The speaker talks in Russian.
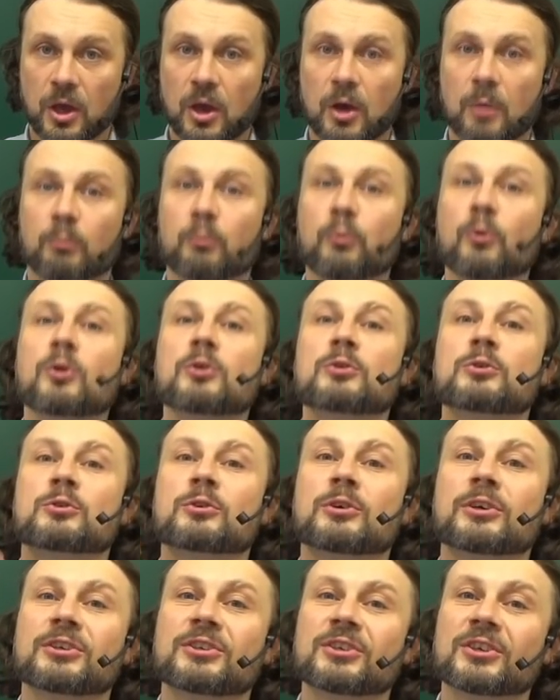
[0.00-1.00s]

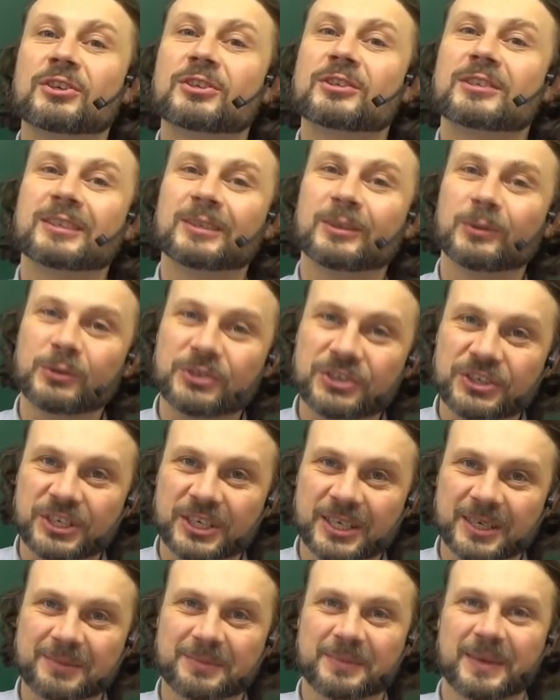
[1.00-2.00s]
пользуясь
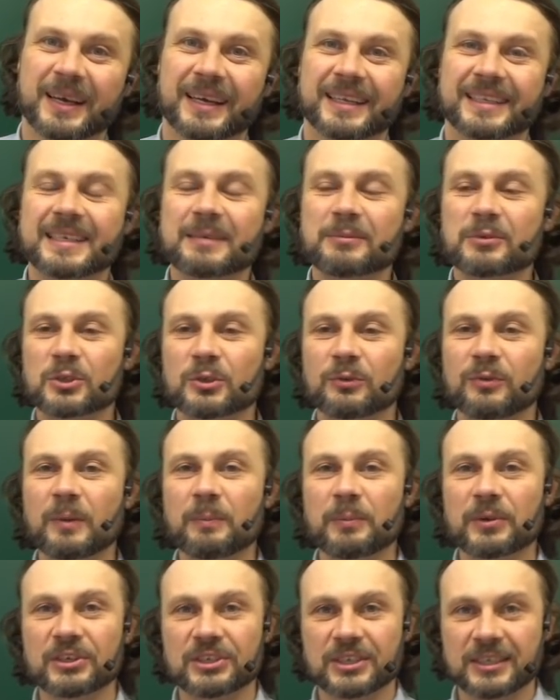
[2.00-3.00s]
случаем, тем, что вы
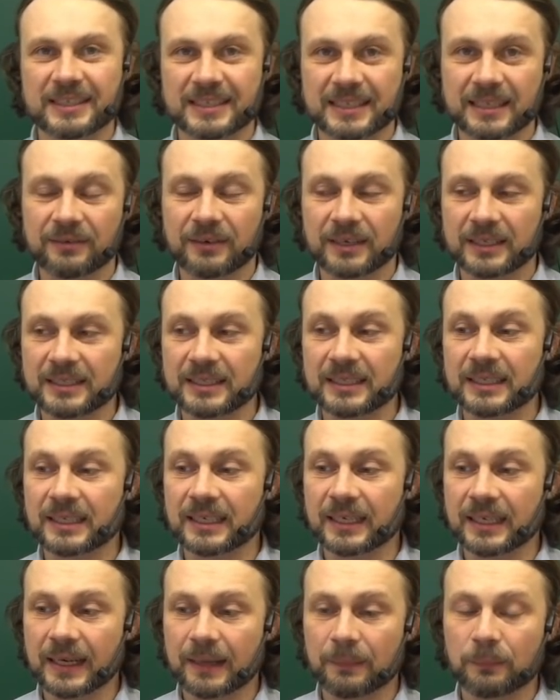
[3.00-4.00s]
пришли сдавать
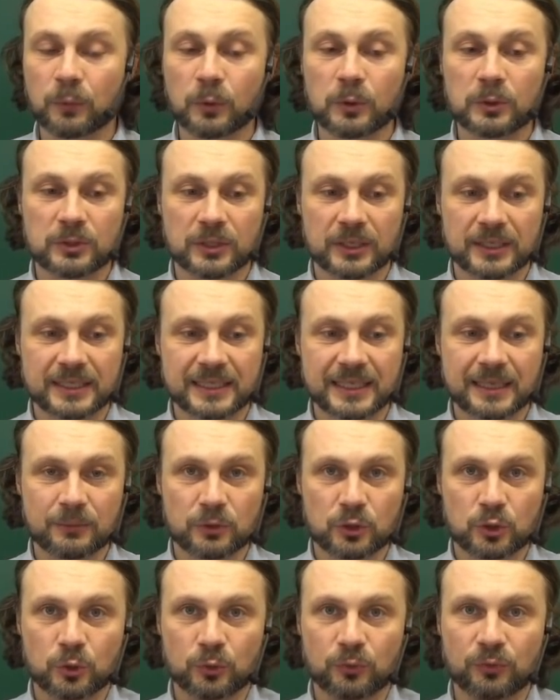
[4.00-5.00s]
ЕГЭ, пользуясь тем,
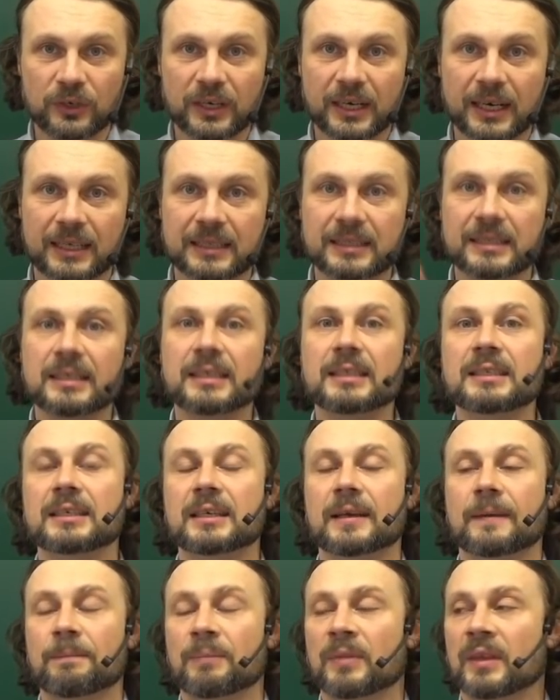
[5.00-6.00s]
что вы
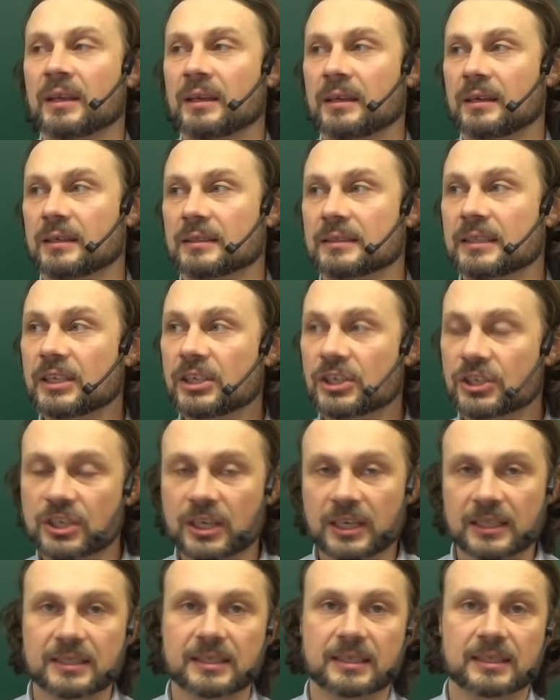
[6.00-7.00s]
хотите а,
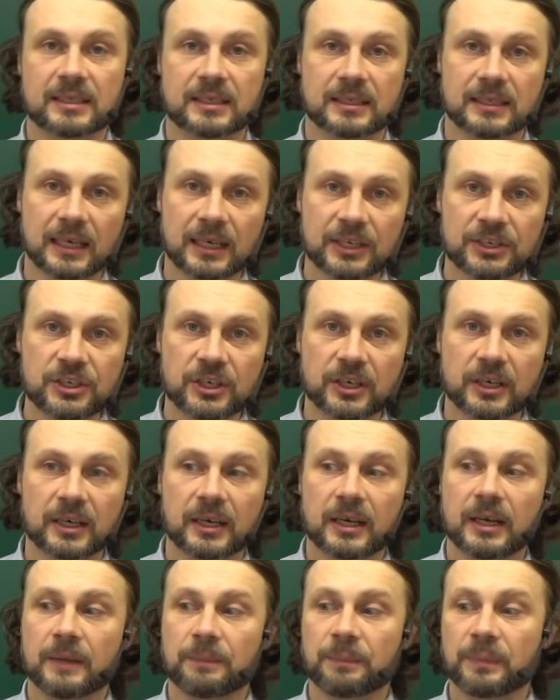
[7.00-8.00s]
нарешаться задачек,
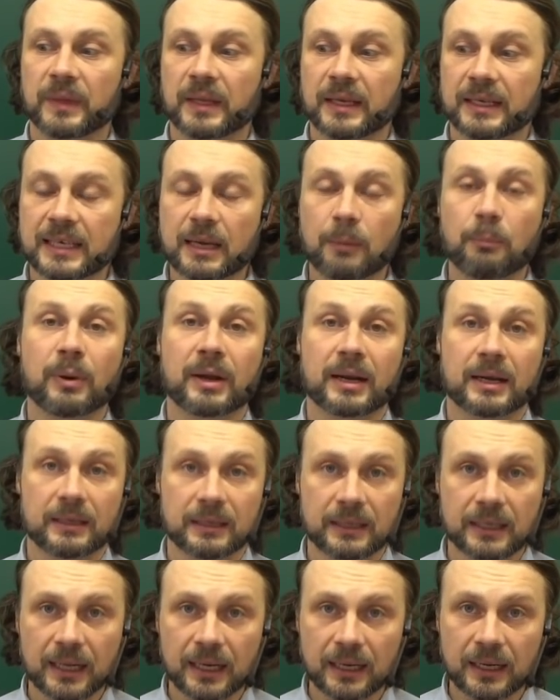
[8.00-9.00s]
а, я
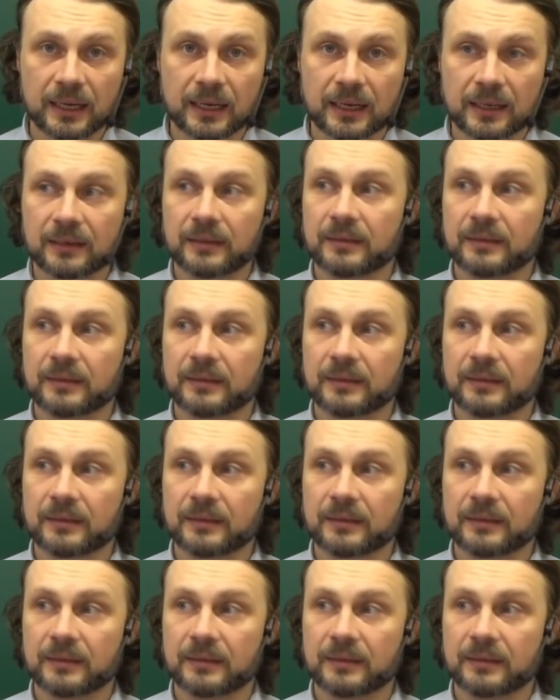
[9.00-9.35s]
параллельно